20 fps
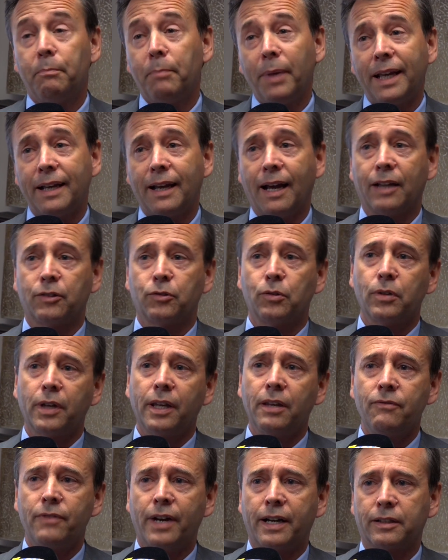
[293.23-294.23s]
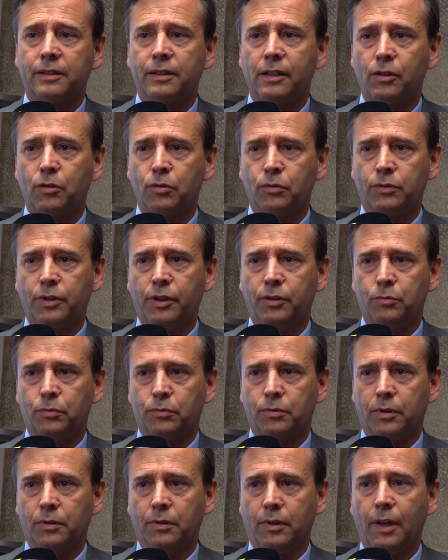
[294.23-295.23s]
Peccato che inverte il
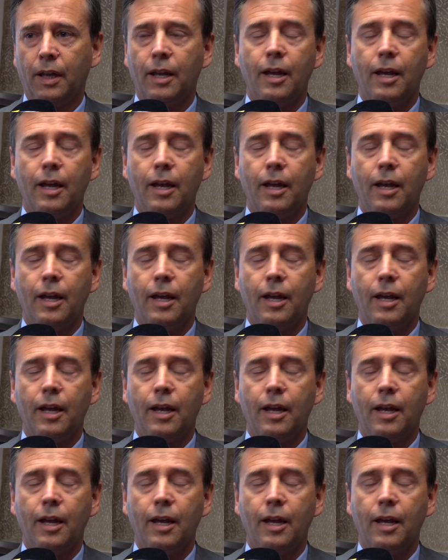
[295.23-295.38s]
contenuto.